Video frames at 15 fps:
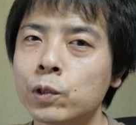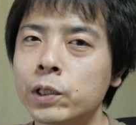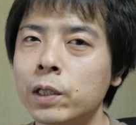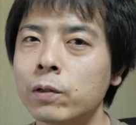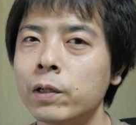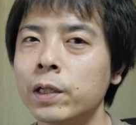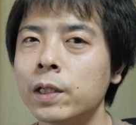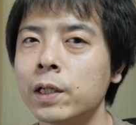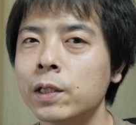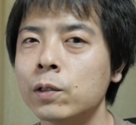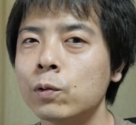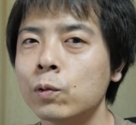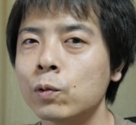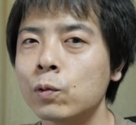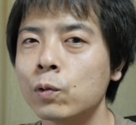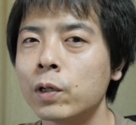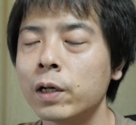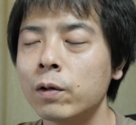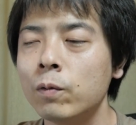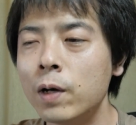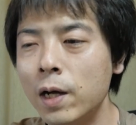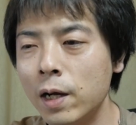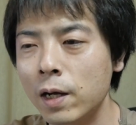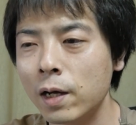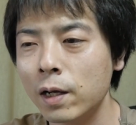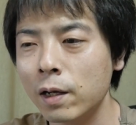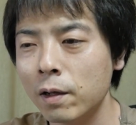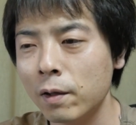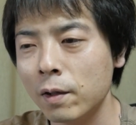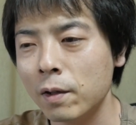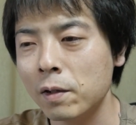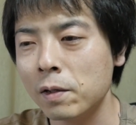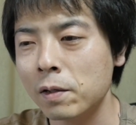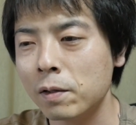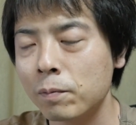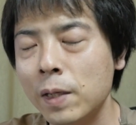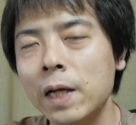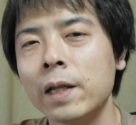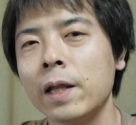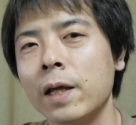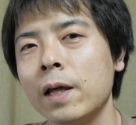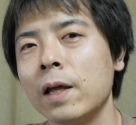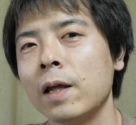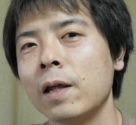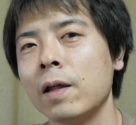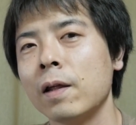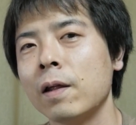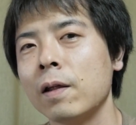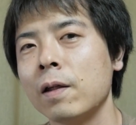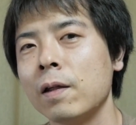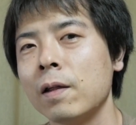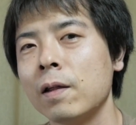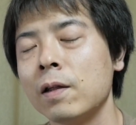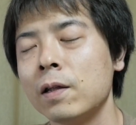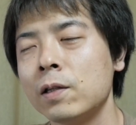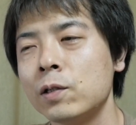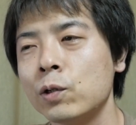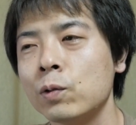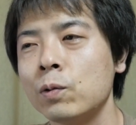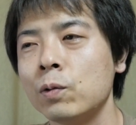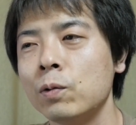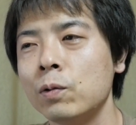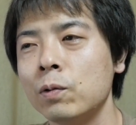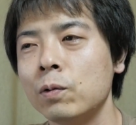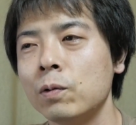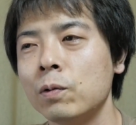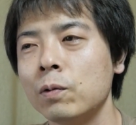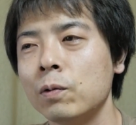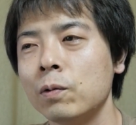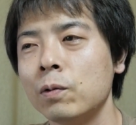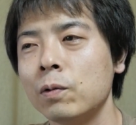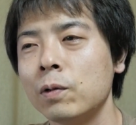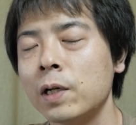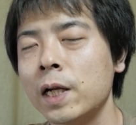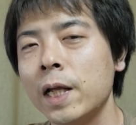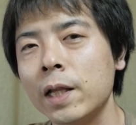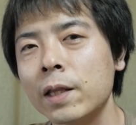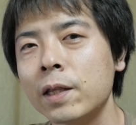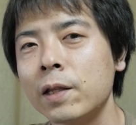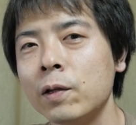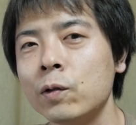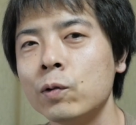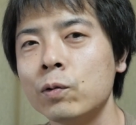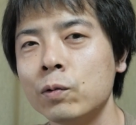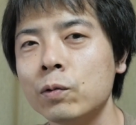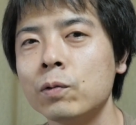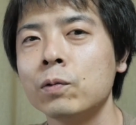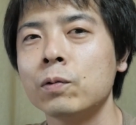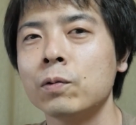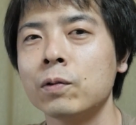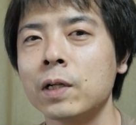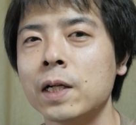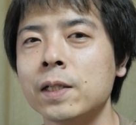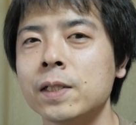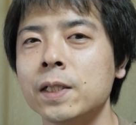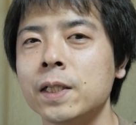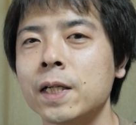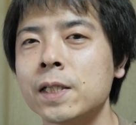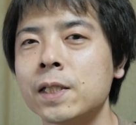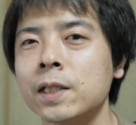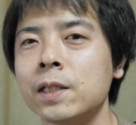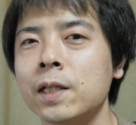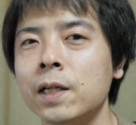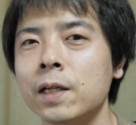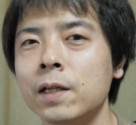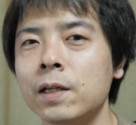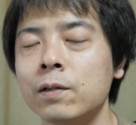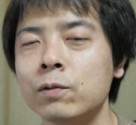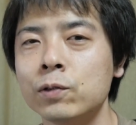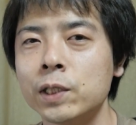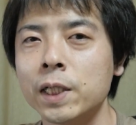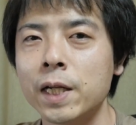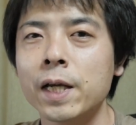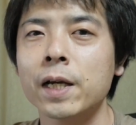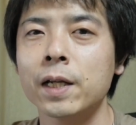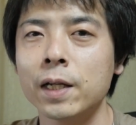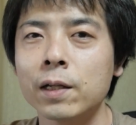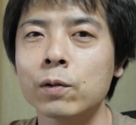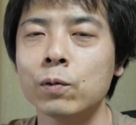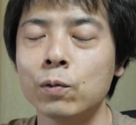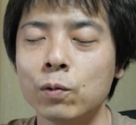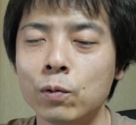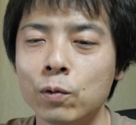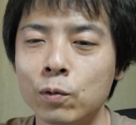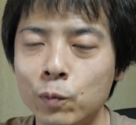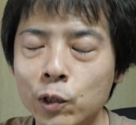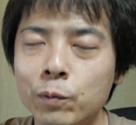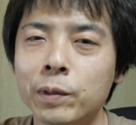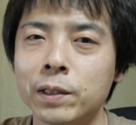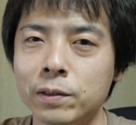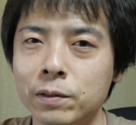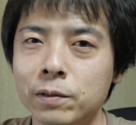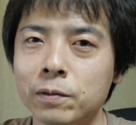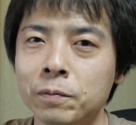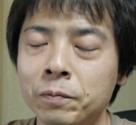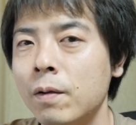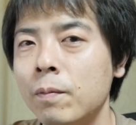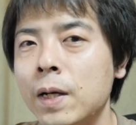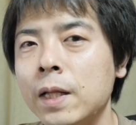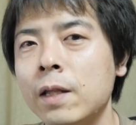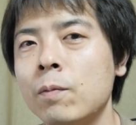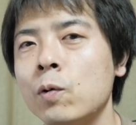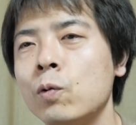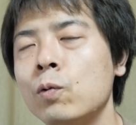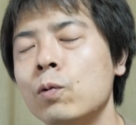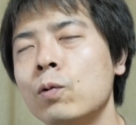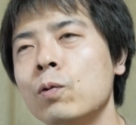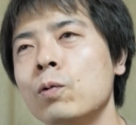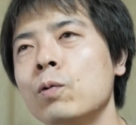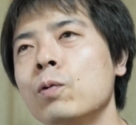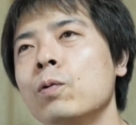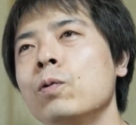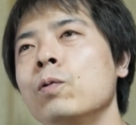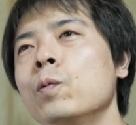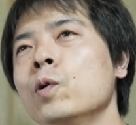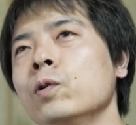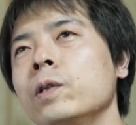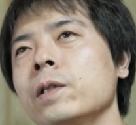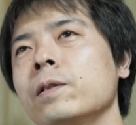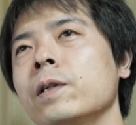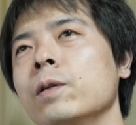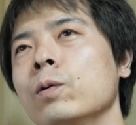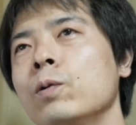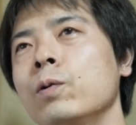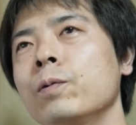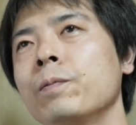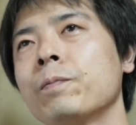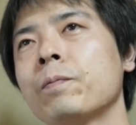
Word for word: をしてくれた人とかはまあねちょっとあれっていう感じになっちゃってるんじゃないかなと思います。まあでもこう思うんですけど、